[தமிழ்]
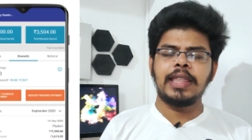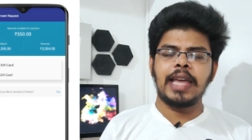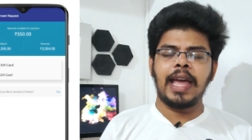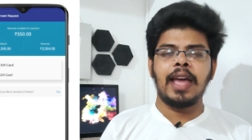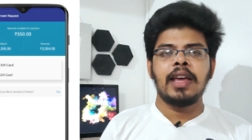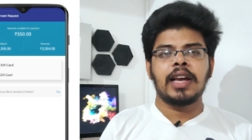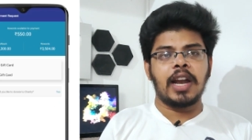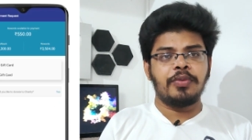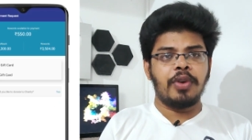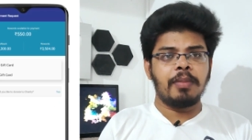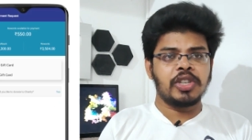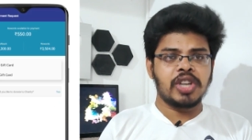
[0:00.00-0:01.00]
இதை
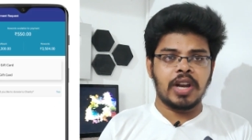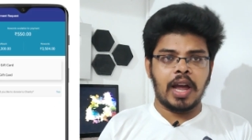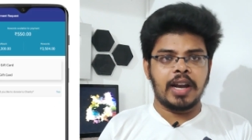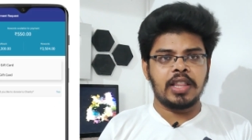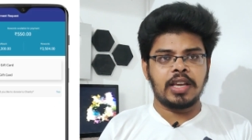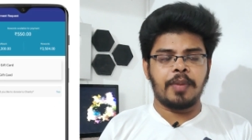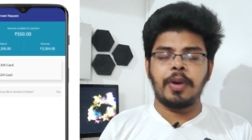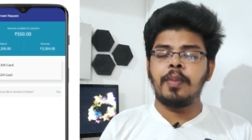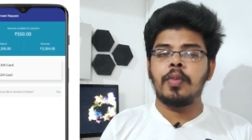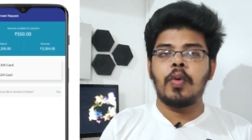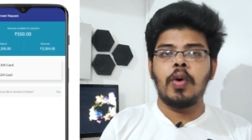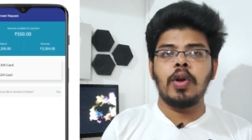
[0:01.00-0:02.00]
கன்ஃபர்மேஷன்
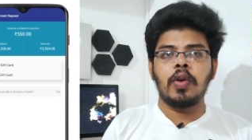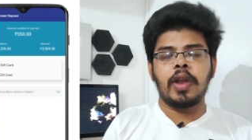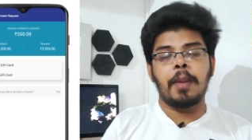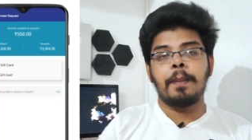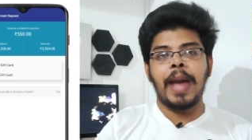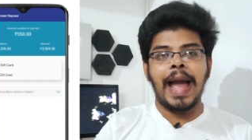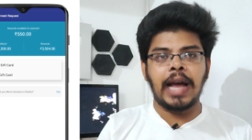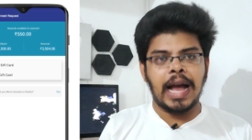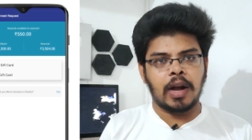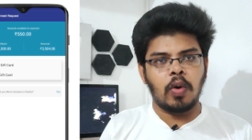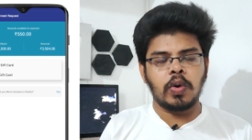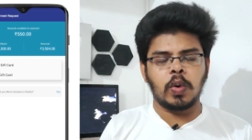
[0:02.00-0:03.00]
ஆனதுக்கப்புறம் உங்களோட பேங்க்
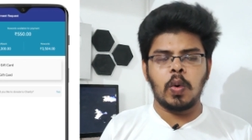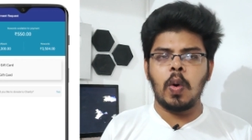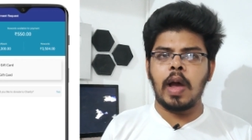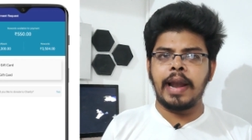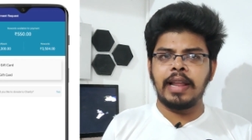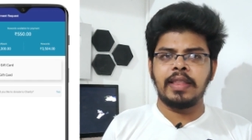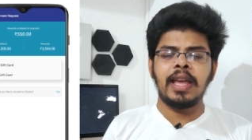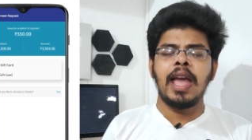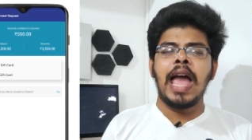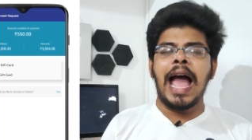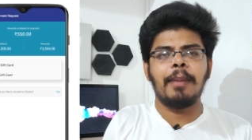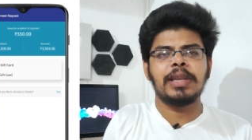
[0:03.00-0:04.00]
அக்கௌண்ட்டுக்கோ அல்லது
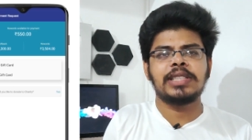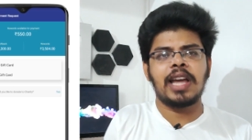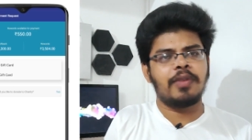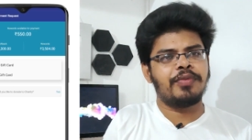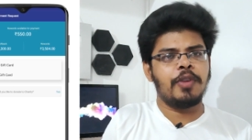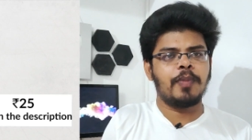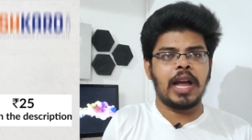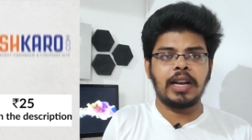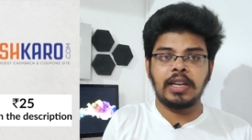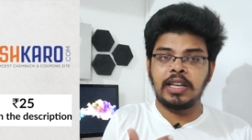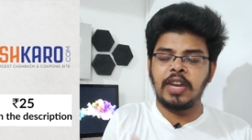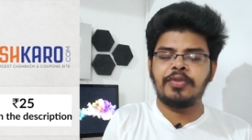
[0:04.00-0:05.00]
அமேசான்
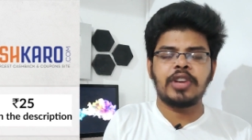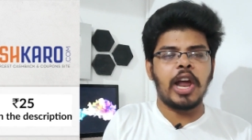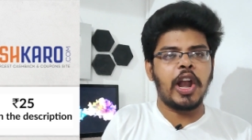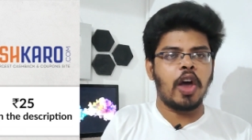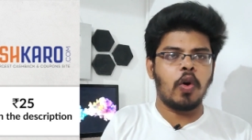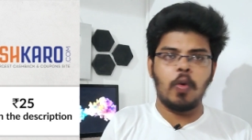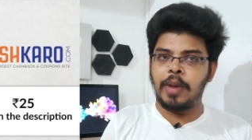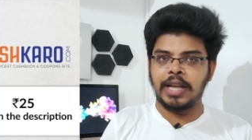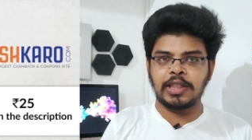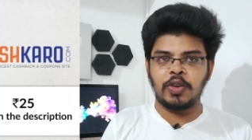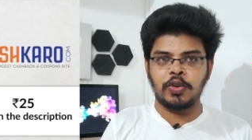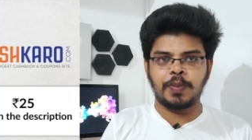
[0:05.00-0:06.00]
ஃப்ளிப்கார்ட் கிஃப்ட் கார்டாகவோ
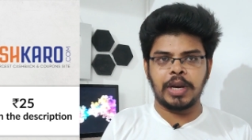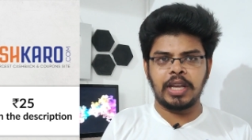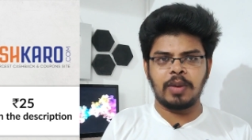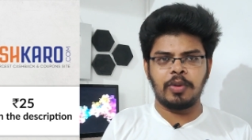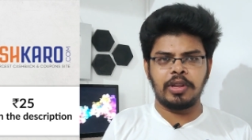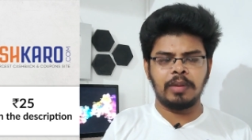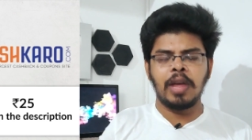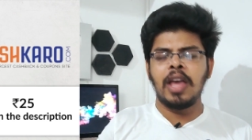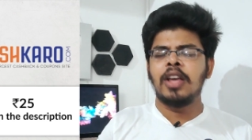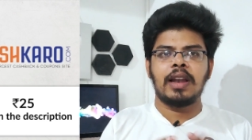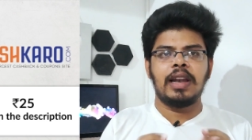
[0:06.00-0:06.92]
மாற்றி யூஸ் பண்ணிக்க முடியும்